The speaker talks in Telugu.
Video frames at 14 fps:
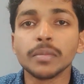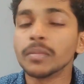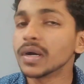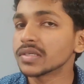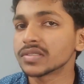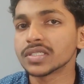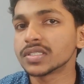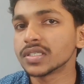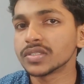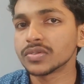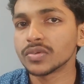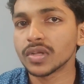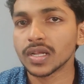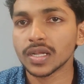మాస్టర్స్ చేసి
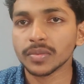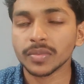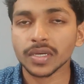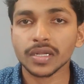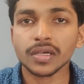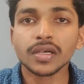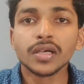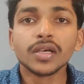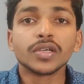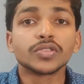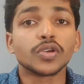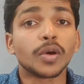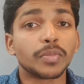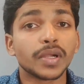ఉండాలన్నమాట
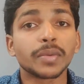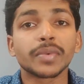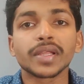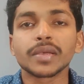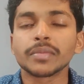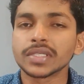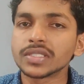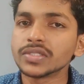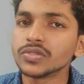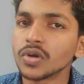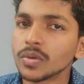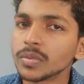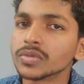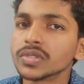సో అప్పుడే మనకి మంచి
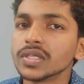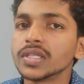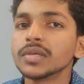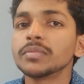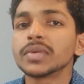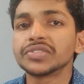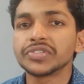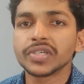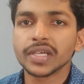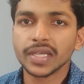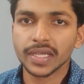జాబ్ వస్తుంది మంచి